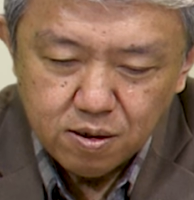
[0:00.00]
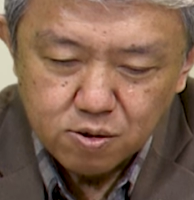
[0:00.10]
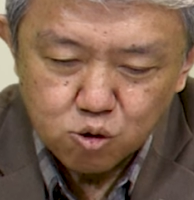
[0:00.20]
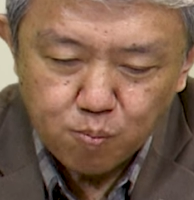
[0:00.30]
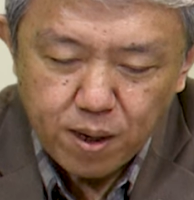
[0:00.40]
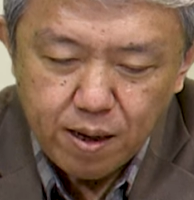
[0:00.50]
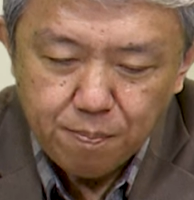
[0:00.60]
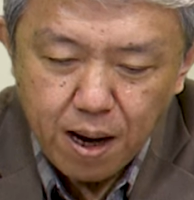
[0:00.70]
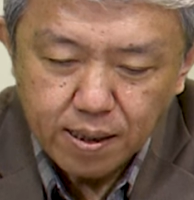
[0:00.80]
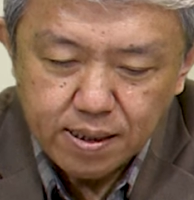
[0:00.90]
Supaya
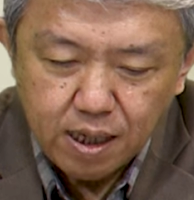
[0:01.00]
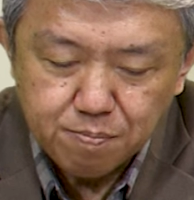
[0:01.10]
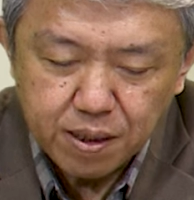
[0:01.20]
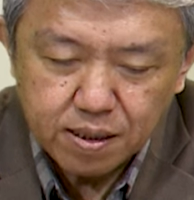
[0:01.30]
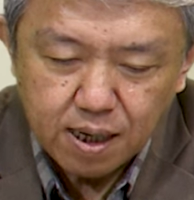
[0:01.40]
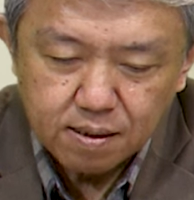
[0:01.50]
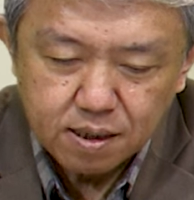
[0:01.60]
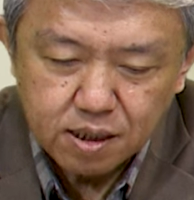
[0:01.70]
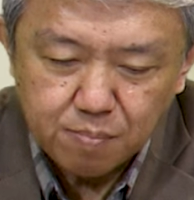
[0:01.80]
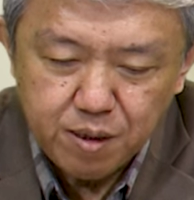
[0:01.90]
pagi dan petang
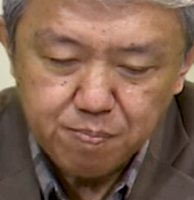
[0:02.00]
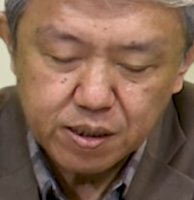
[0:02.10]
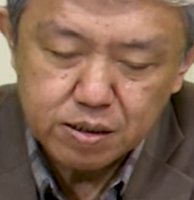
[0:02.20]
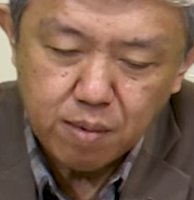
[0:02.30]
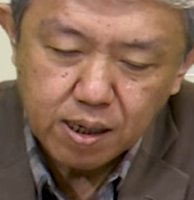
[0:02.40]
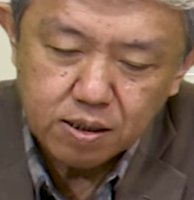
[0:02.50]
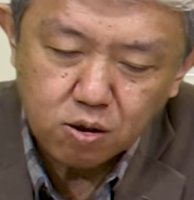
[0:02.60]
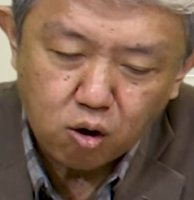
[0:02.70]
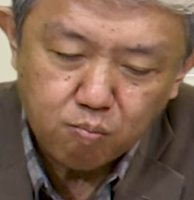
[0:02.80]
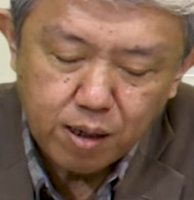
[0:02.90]
tetap
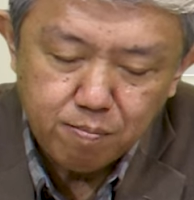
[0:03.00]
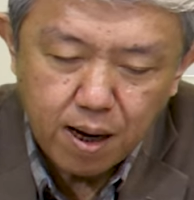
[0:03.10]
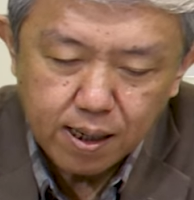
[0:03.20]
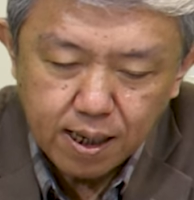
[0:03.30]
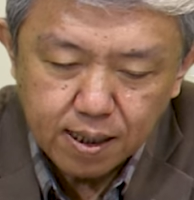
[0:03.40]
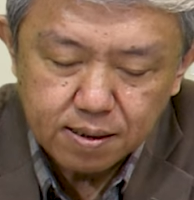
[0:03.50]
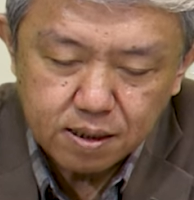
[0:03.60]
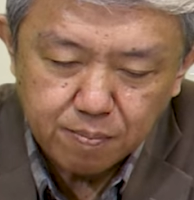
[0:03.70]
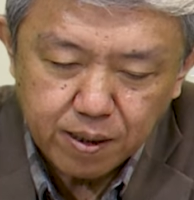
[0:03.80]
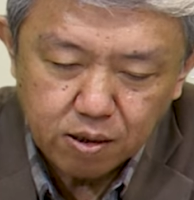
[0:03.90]
dipersembahkan korban bakaran
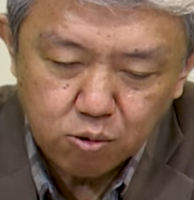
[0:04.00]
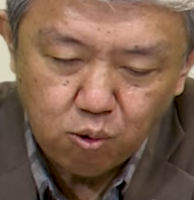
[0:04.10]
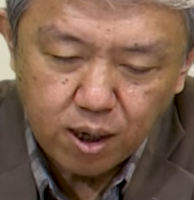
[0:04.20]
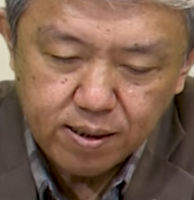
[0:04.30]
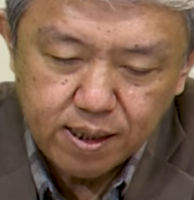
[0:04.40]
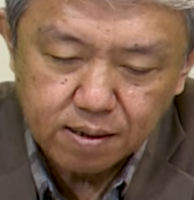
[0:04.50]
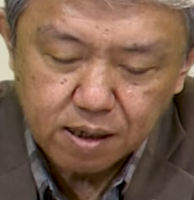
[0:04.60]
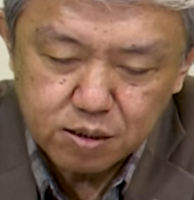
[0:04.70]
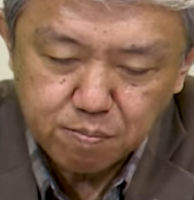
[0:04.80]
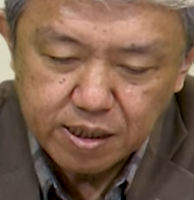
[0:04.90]
kepada Tuhan di
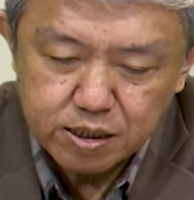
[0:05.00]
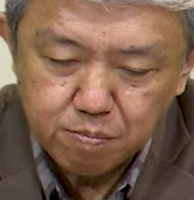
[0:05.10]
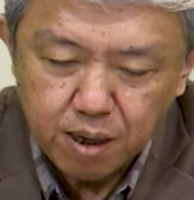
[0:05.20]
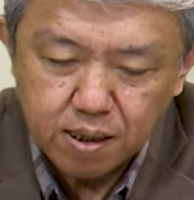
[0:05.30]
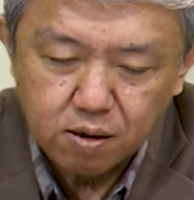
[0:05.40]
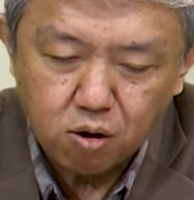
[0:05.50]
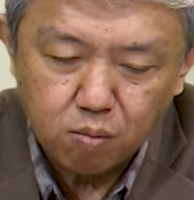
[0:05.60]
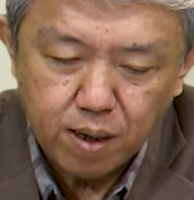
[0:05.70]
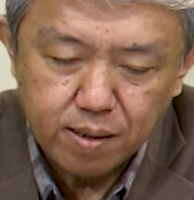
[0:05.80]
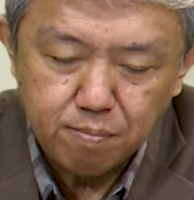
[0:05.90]
atas mesbah
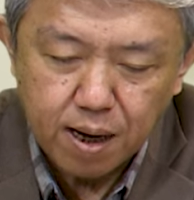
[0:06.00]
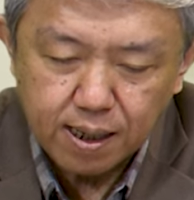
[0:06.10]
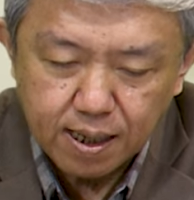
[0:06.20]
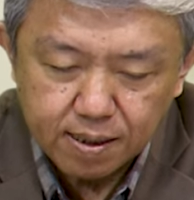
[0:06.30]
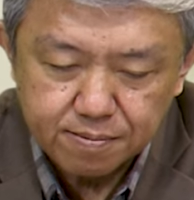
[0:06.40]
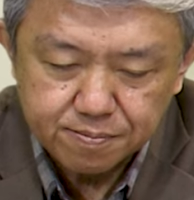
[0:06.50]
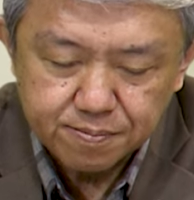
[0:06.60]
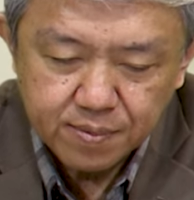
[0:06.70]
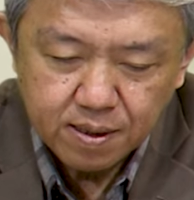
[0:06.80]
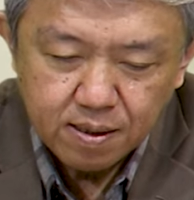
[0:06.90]
korban bakaran
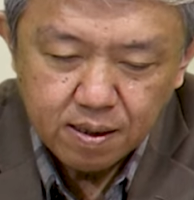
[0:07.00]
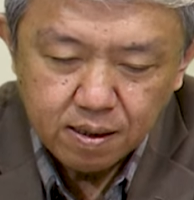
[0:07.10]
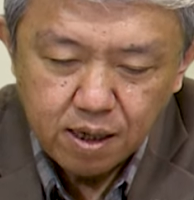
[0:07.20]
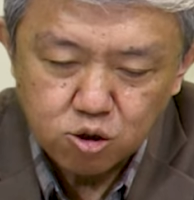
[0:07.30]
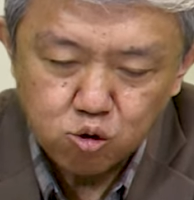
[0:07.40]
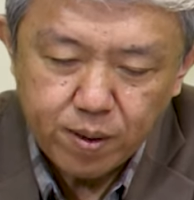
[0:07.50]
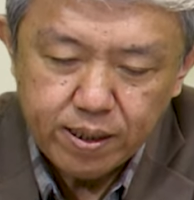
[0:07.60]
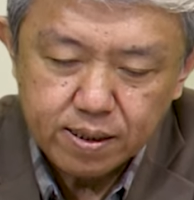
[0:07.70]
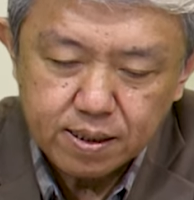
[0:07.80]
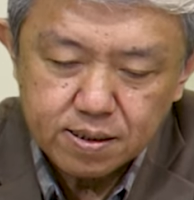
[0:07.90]
dan supaya
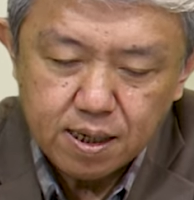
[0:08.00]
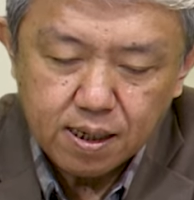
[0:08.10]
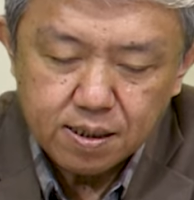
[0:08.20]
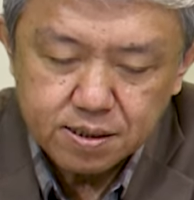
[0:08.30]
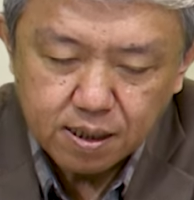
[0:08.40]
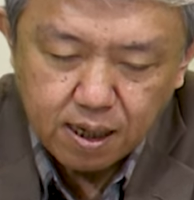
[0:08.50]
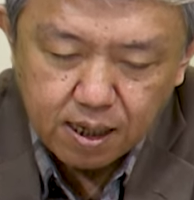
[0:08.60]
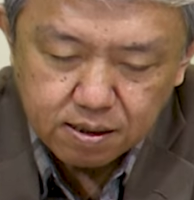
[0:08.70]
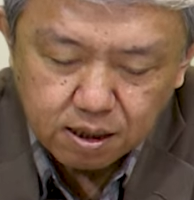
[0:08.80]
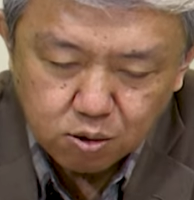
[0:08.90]
dikerjakan
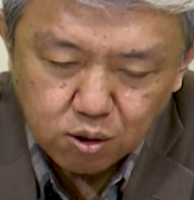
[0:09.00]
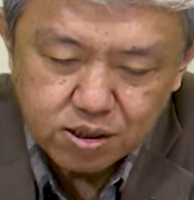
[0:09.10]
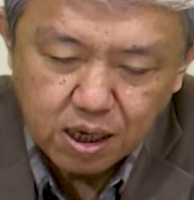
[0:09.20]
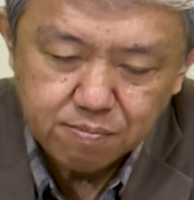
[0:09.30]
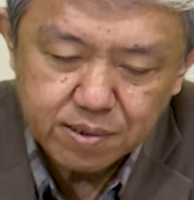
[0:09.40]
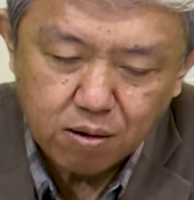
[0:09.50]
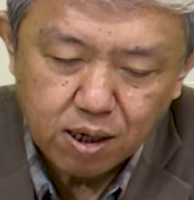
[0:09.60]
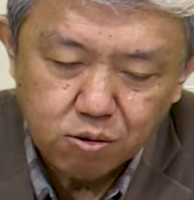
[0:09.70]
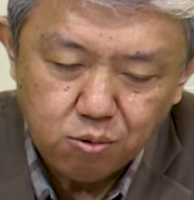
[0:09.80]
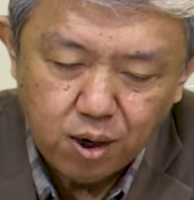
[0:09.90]
segala yang tertulis dalam
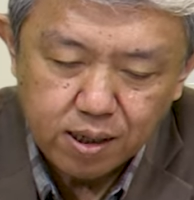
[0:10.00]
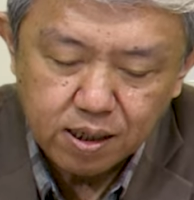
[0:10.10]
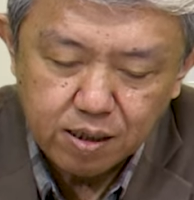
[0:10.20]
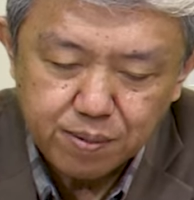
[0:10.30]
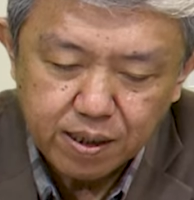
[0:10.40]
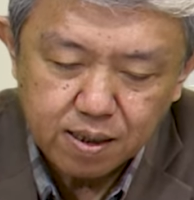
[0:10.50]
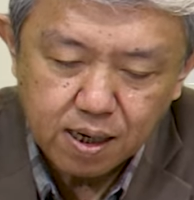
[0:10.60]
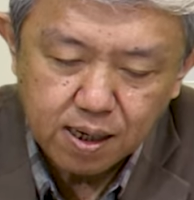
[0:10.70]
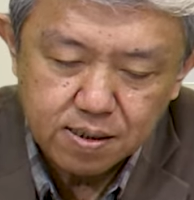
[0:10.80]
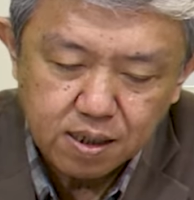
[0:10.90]
Taurat Tuhan yang
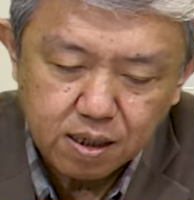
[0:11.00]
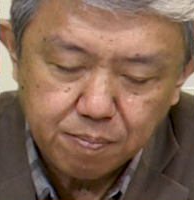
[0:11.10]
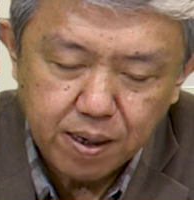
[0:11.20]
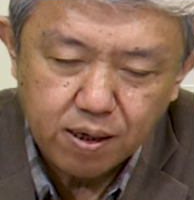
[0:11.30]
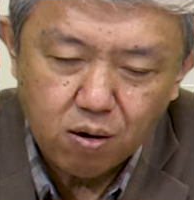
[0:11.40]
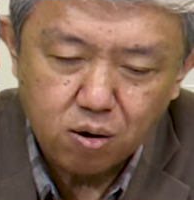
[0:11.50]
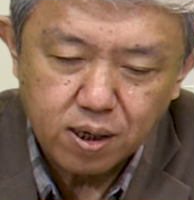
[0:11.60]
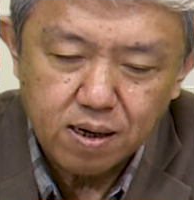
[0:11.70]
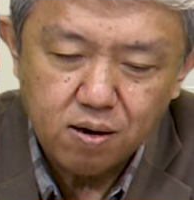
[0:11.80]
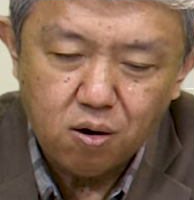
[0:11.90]
diperintahkannya kepada
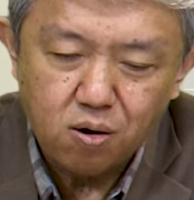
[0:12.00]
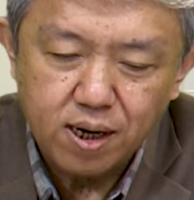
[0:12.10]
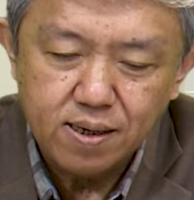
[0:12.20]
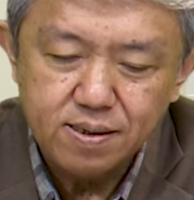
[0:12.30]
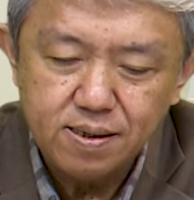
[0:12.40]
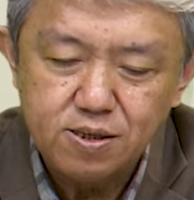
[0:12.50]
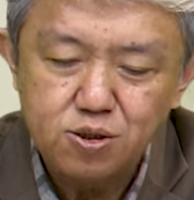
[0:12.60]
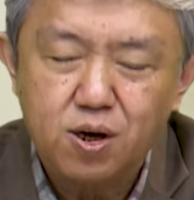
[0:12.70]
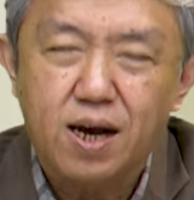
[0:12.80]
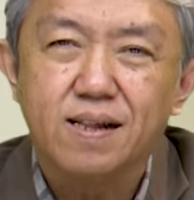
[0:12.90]
orang-orang
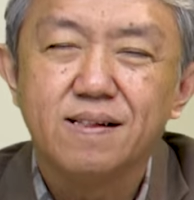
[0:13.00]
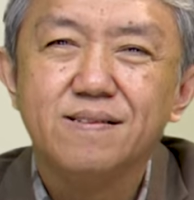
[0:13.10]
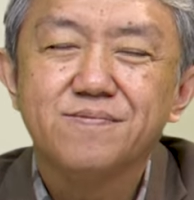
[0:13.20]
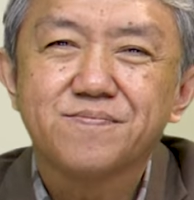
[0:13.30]
Israel.